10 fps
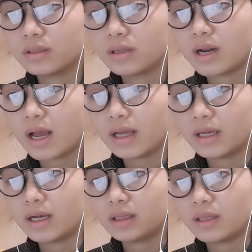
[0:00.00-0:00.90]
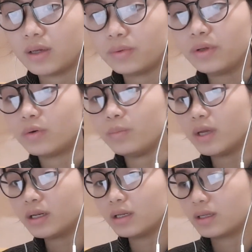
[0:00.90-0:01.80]
lại à, thiếu hiểu
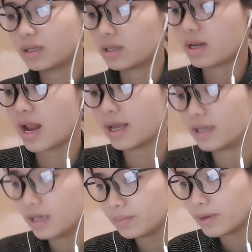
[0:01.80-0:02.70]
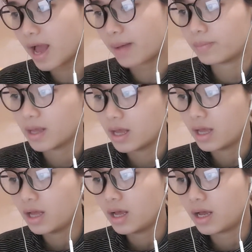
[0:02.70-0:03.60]
biết lại khiếp đảm
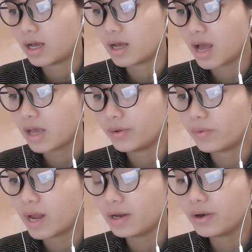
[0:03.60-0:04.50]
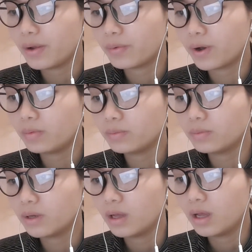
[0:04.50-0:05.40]
à, hạ hiểu lan đều không
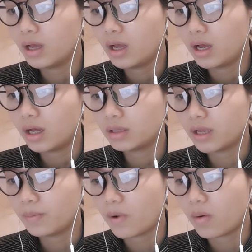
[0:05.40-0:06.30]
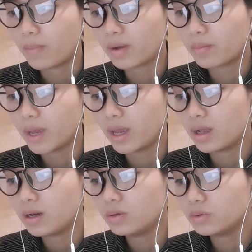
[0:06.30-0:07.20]
à, thể bỏ mặc mẹ
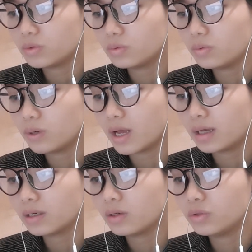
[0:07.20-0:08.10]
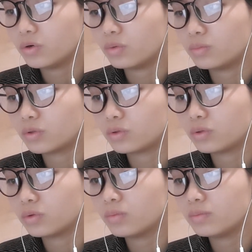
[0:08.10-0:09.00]
lưu dũng hung hăng nhổ một
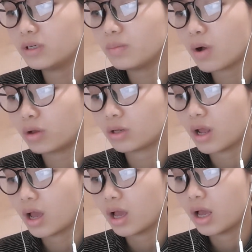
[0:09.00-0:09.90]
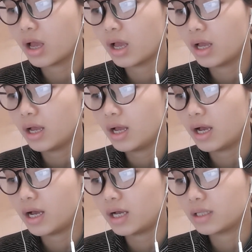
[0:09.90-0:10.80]
ngụm nước bọt à,